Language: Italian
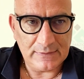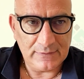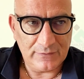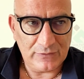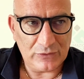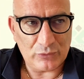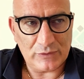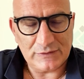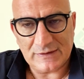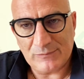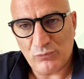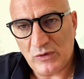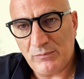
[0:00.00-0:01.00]
siano
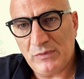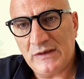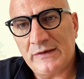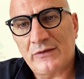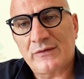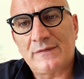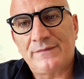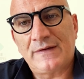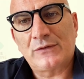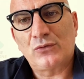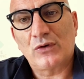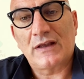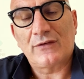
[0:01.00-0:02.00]
attribuibili non al
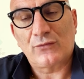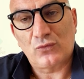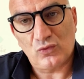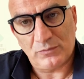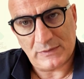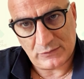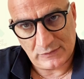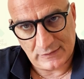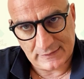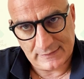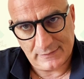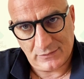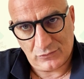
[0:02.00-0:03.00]
fatto che assumano il
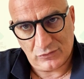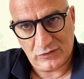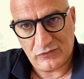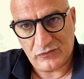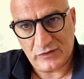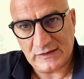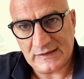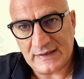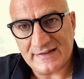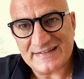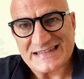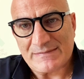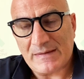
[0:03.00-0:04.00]
reddito di
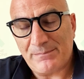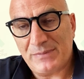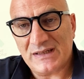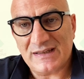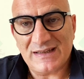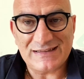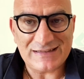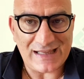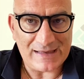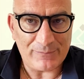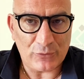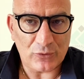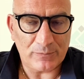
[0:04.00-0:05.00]
cittadinanza, ma perché
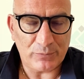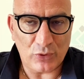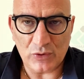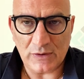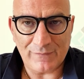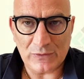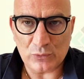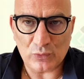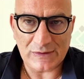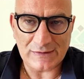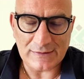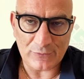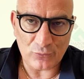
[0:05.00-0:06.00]
temono poi
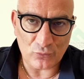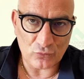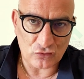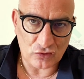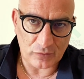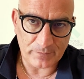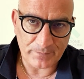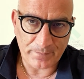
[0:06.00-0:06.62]
eventuali denunce